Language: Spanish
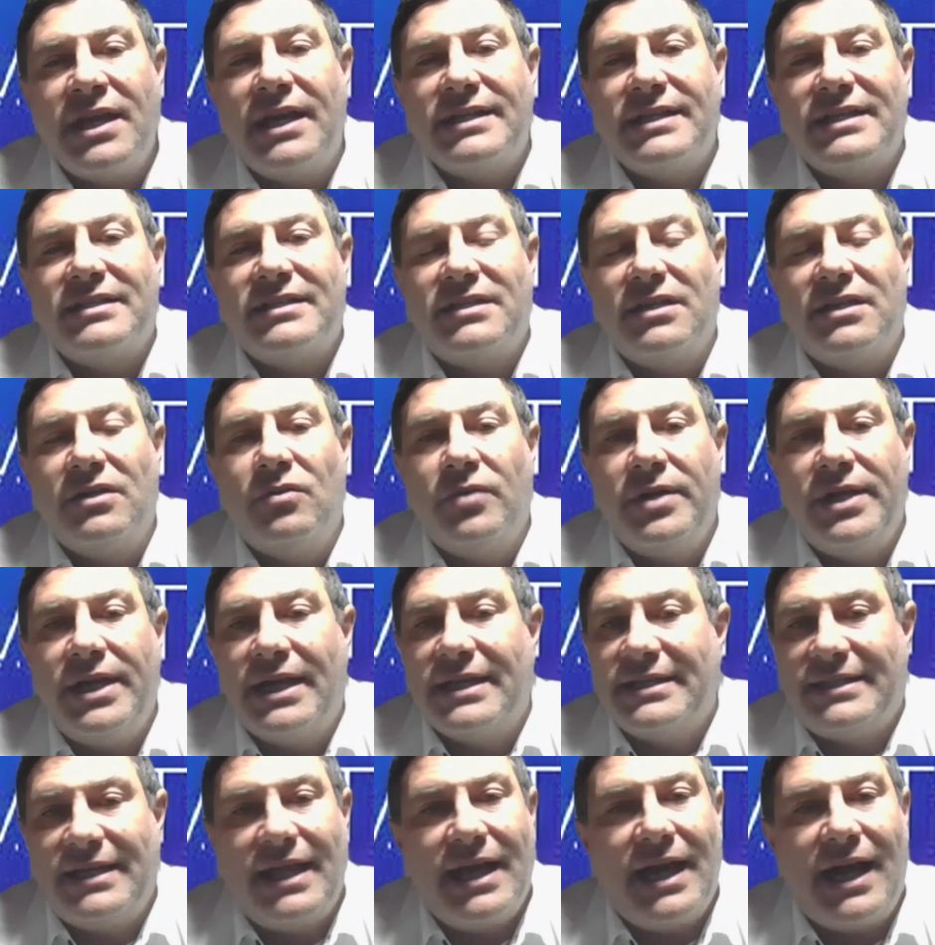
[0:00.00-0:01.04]
en que esa
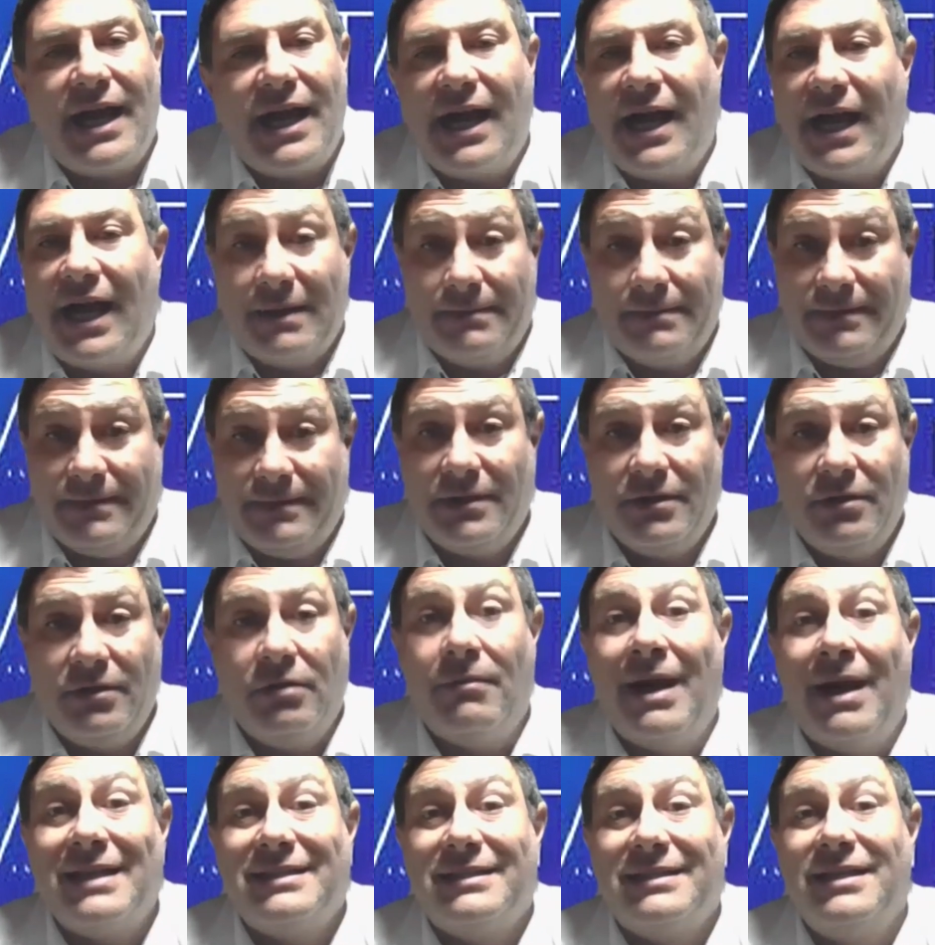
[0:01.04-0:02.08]
seguridad sea lo
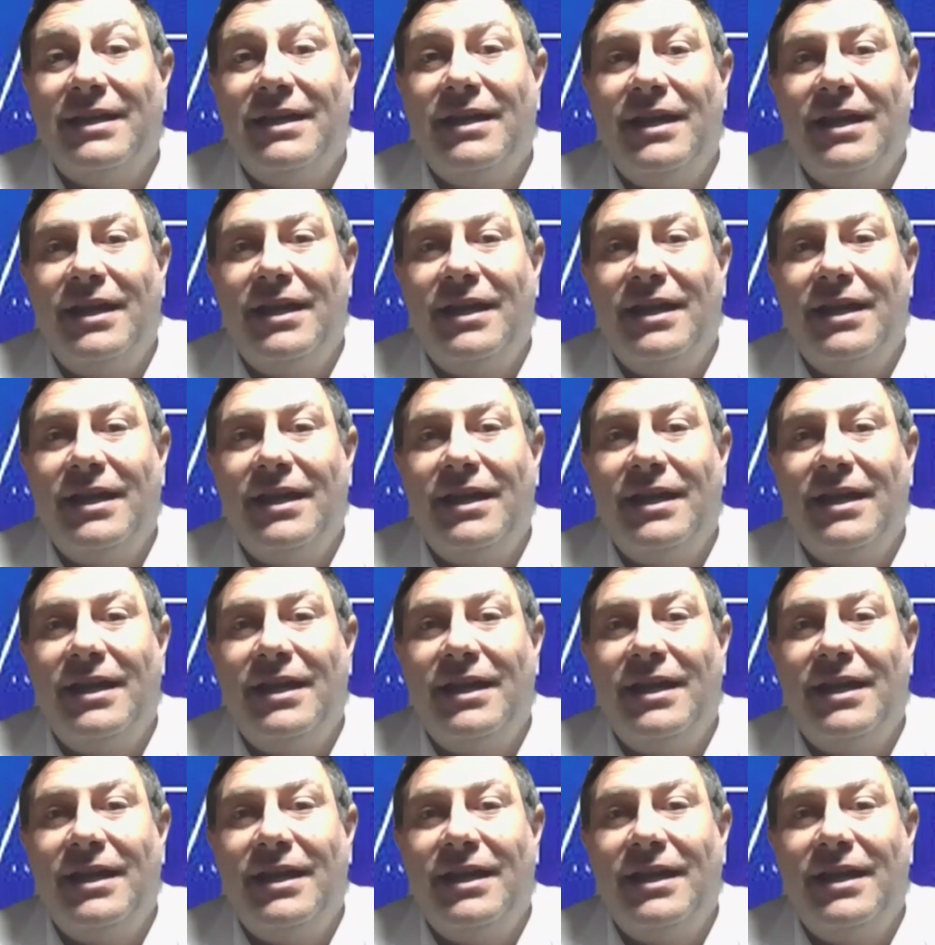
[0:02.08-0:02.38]
más